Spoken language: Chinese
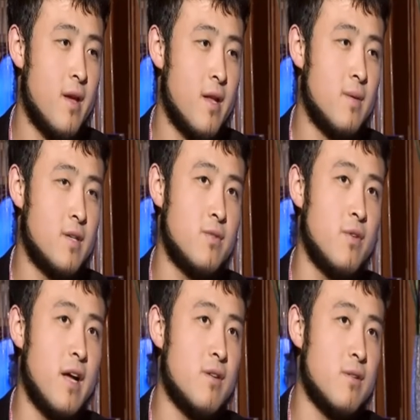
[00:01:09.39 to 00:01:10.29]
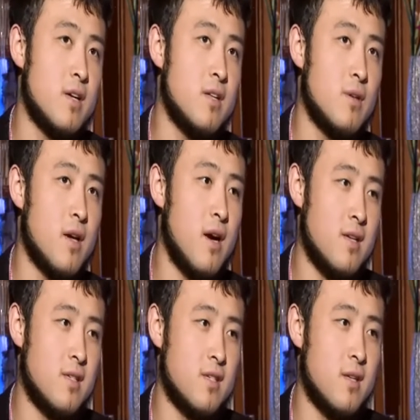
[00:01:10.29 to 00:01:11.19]
那么，是否还有更多的
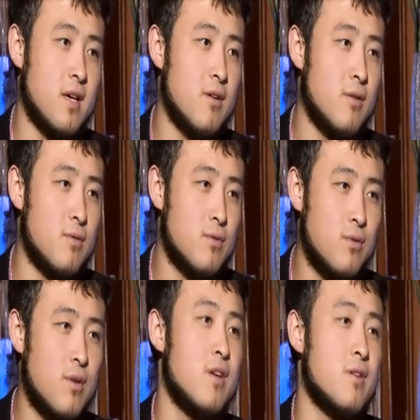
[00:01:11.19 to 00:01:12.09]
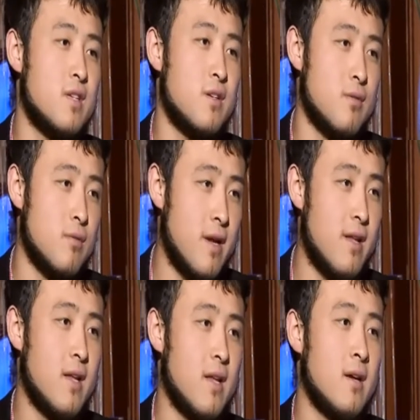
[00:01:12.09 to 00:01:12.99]
hadith 能够助力于这一种观
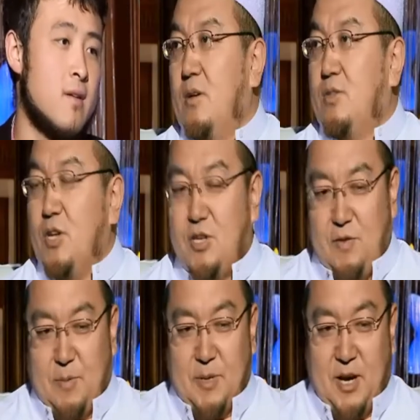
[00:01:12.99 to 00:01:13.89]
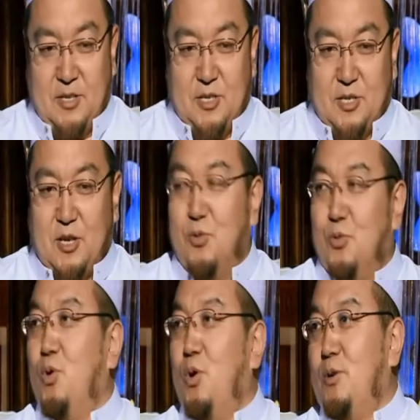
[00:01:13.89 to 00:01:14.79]
点呢？在这一方面，hadith 很
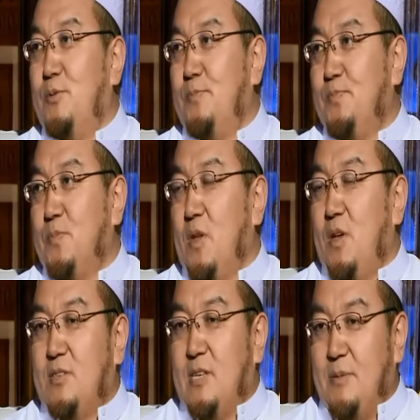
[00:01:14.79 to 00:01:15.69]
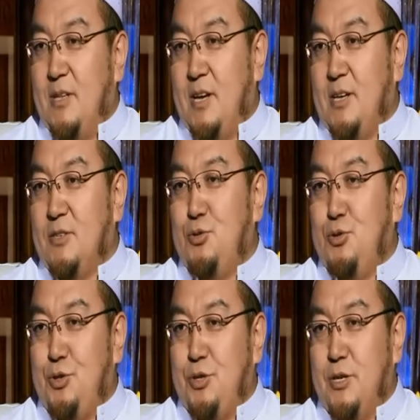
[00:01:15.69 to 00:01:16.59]
多。咱们呢，继
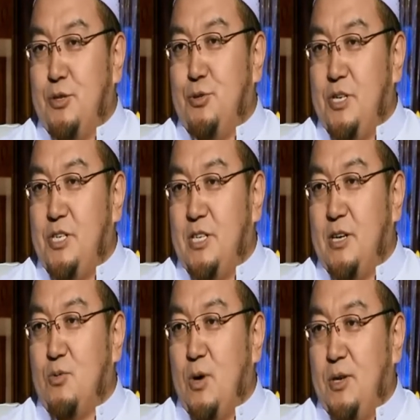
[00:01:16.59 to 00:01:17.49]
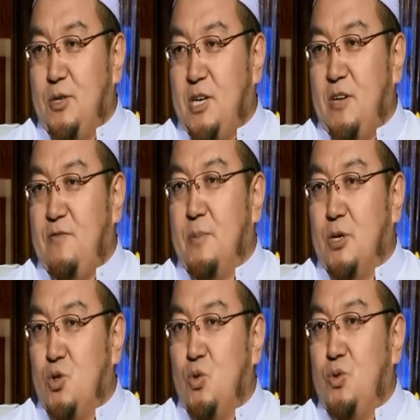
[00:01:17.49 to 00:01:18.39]
续呢学习呢，关于这一方面，
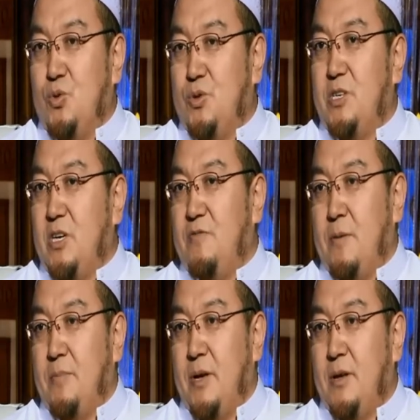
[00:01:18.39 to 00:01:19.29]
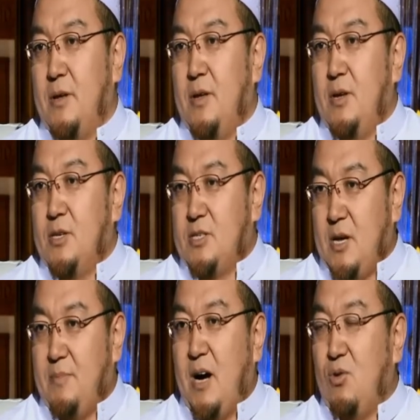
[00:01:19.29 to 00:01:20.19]
顺从这一方面，
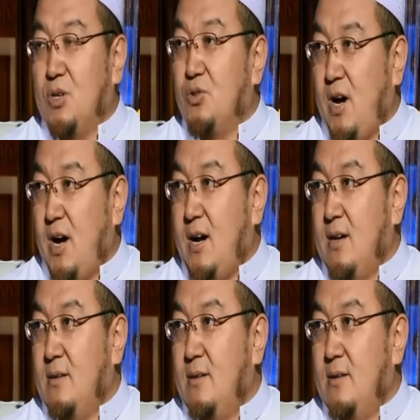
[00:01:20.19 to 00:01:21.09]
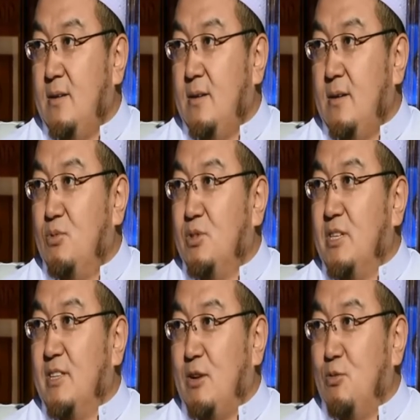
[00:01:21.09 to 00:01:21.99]
三马我踏，穆斯林
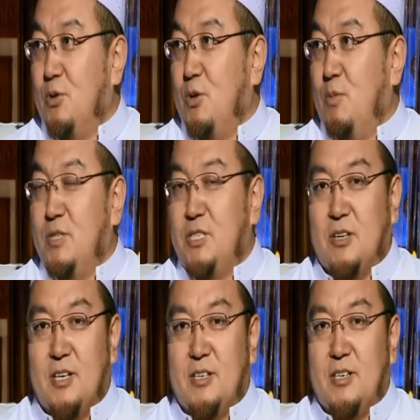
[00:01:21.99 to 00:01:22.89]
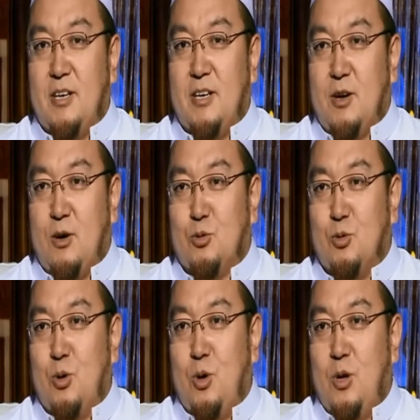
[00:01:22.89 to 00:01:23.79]
大众们，我们想在这里告
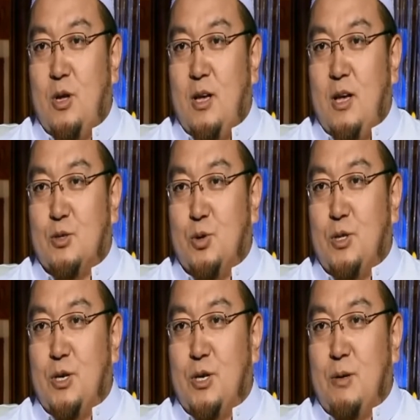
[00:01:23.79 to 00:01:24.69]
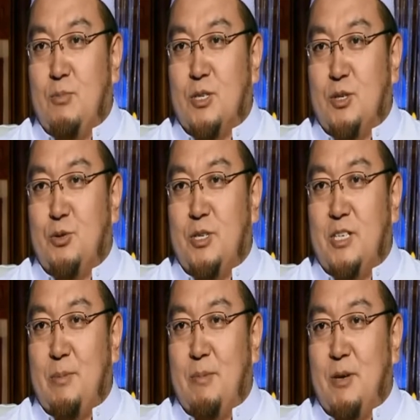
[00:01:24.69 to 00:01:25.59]
诉所有的穆斯林兄弟姐
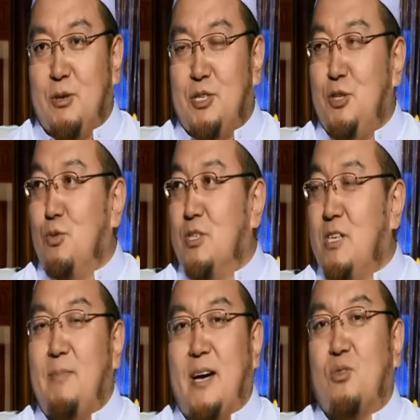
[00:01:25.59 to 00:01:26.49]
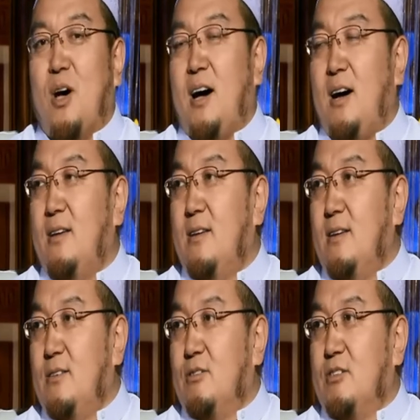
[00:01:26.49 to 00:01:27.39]
妹们，要记住，三马踏
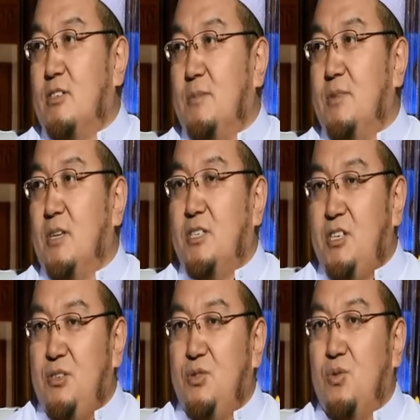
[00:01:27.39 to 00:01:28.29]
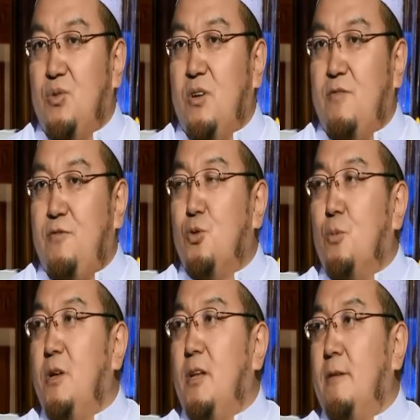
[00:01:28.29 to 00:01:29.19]
就是什么呢？听从和服从
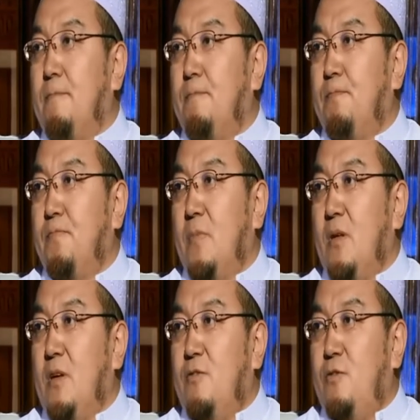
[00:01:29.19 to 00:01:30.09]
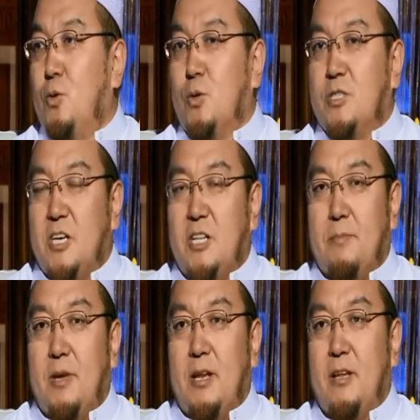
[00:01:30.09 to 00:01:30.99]
命令，服从谁的
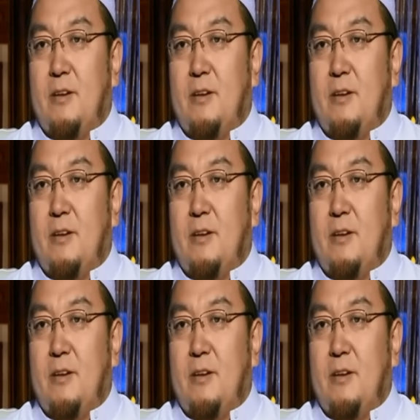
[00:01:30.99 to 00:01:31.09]
命令呢？